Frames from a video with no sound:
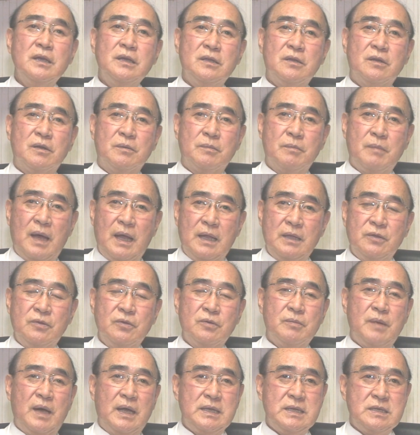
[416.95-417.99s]
이런
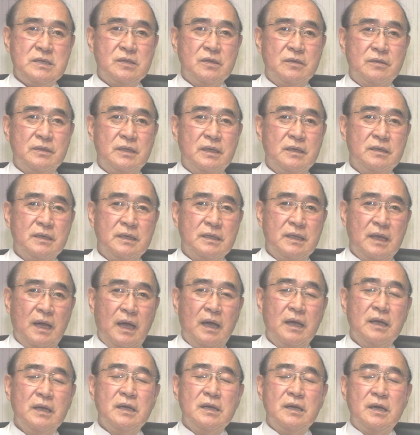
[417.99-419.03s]
말도 많이 있었는데 그게
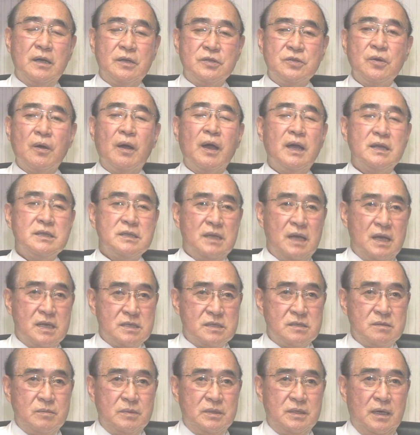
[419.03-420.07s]
다 정확하지가
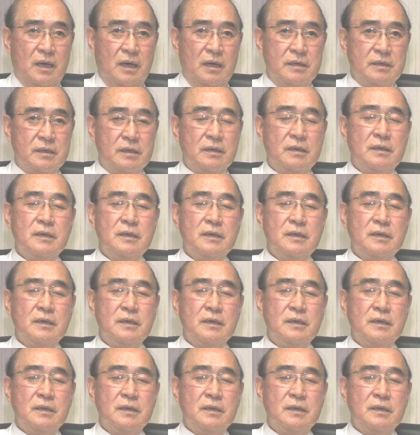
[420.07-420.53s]
않습니다.